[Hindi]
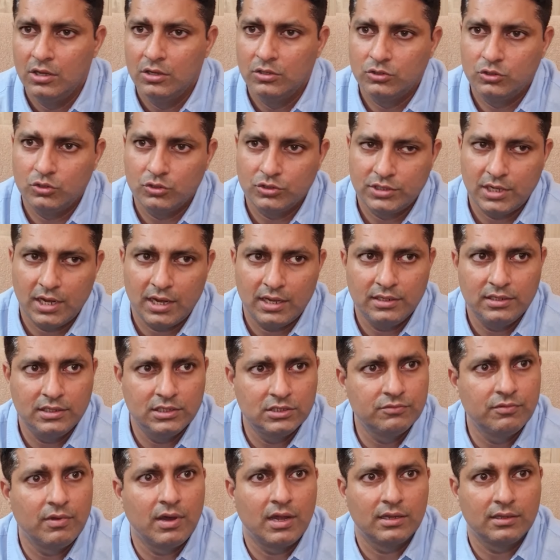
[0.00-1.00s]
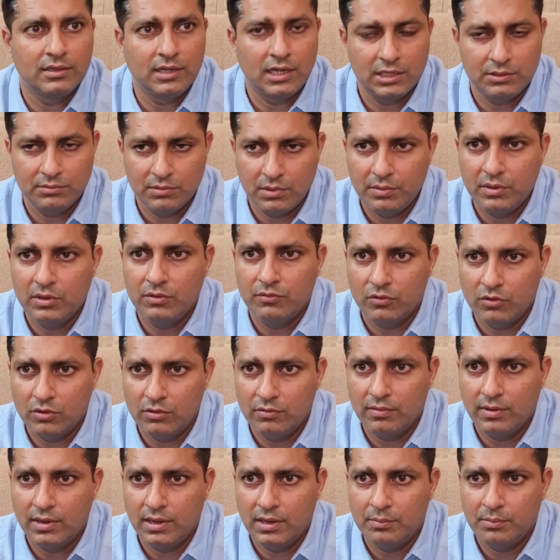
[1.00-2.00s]
जो शायद इस वारदात में भी
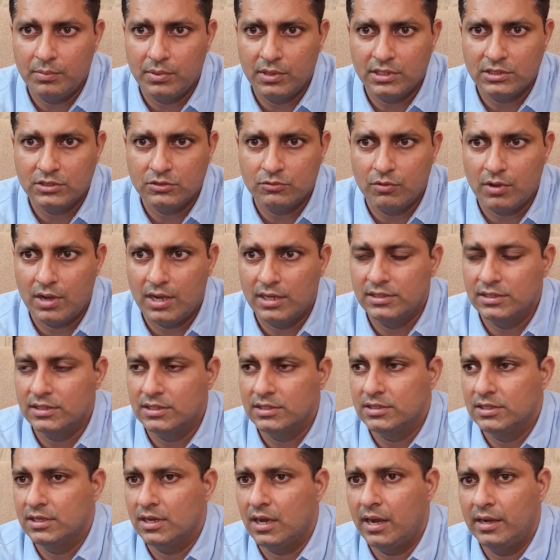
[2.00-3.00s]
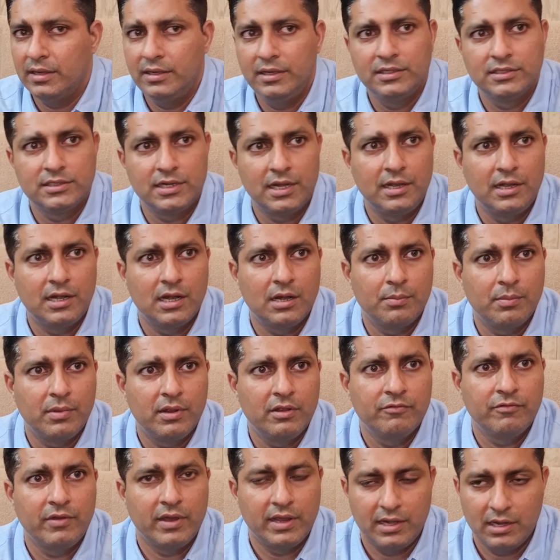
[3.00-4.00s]
इन्वॉल्व हैं प्लस वो आज किसी आईलिट सेंटर
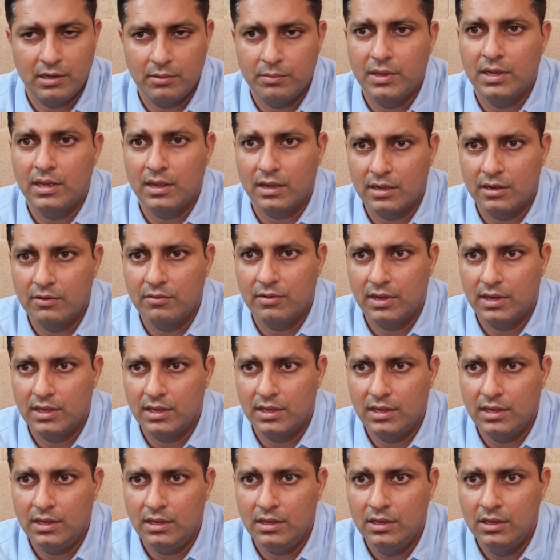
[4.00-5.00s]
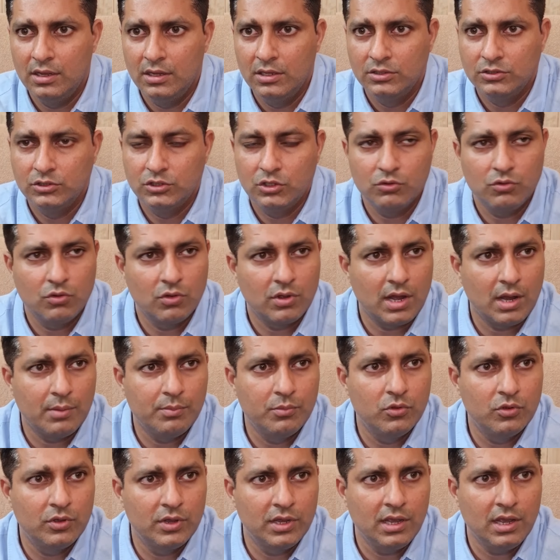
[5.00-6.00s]
पर फायरिंग भी करने वाले हैं जिनको
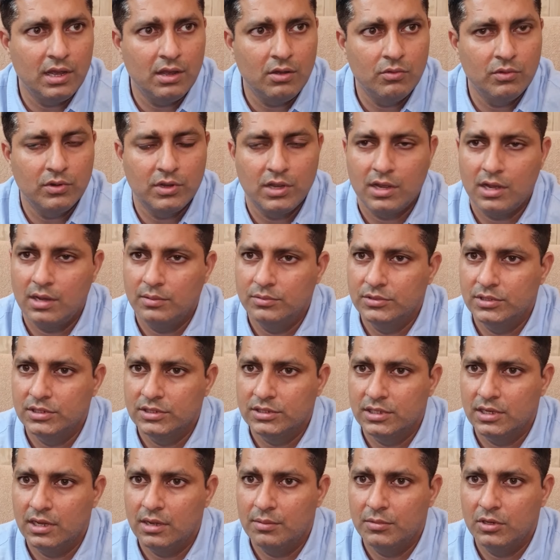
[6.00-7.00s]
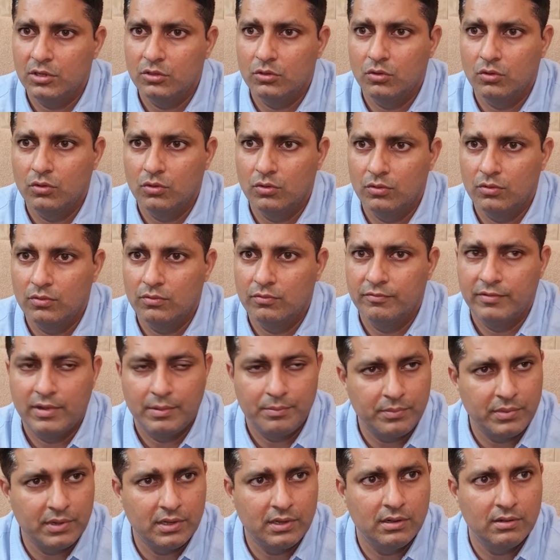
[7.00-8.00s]
काबू किया उनके कब्जे से हमने दो
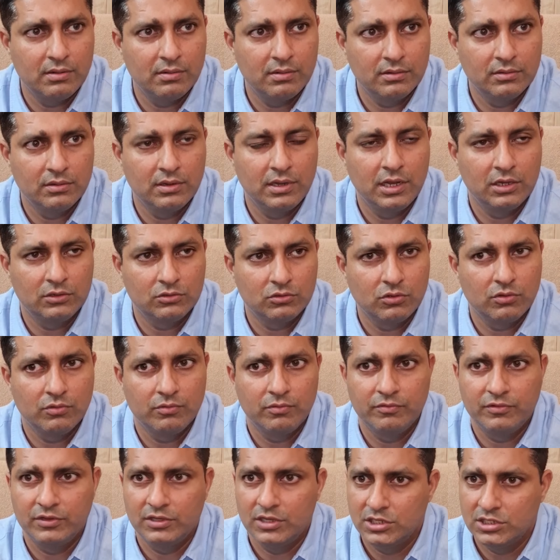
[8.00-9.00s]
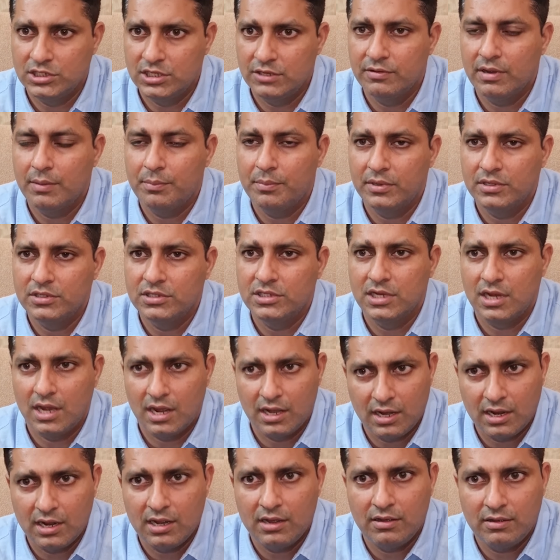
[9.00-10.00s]
वेपन एक तो विदेशी वेपन
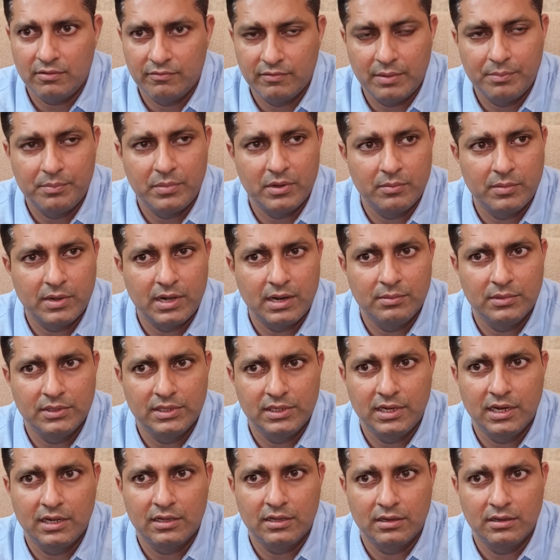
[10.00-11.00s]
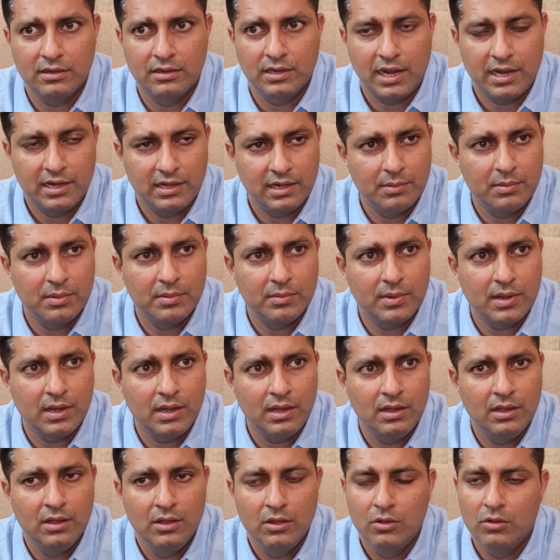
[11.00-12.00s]
जिगाना का वेपन बरामद किया नाइन एम mm
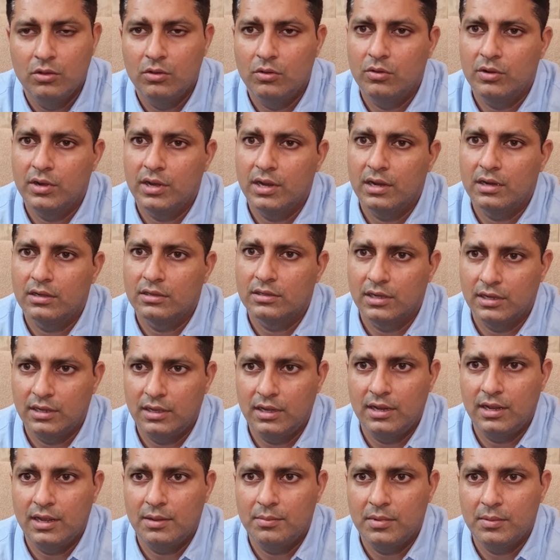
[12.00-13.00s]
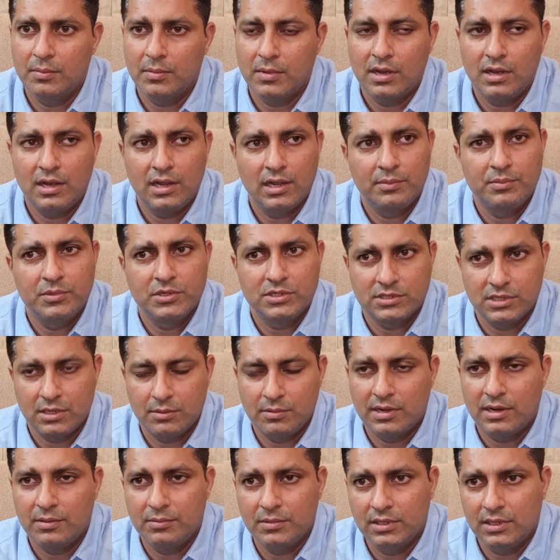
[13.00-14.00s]
का और एक थर्टी एम mm का एक
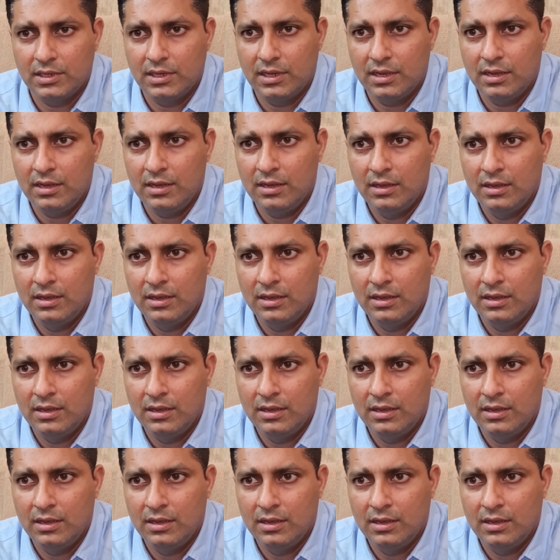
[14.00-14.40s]
पिस्टल बरामद किया